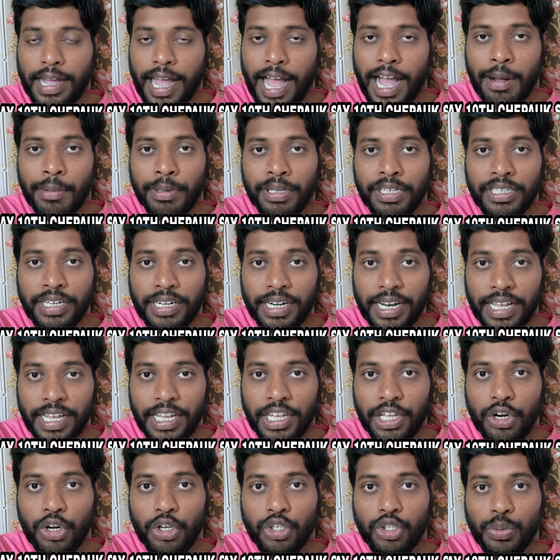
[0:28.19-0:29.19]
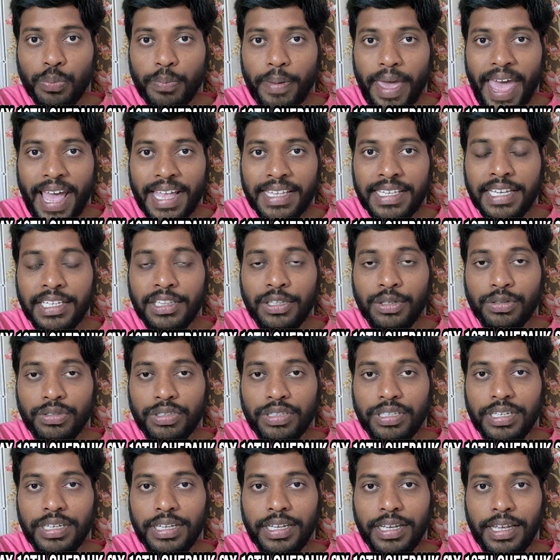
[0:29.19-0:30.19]
కాకపోతే ఏంటంటే ఈరోజు మ్యాచ్ అయితే
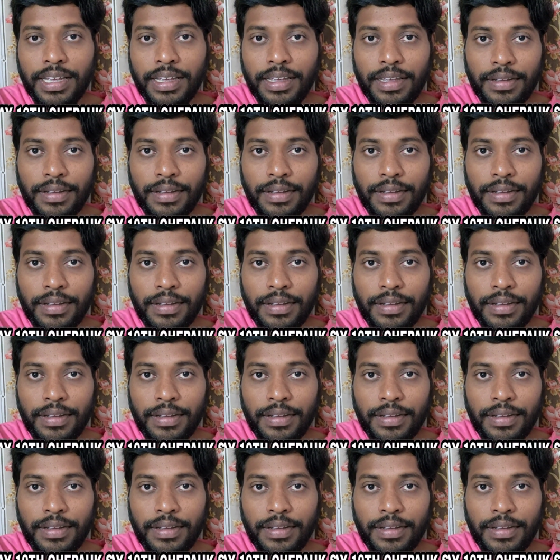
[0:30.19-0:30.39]
ఉంది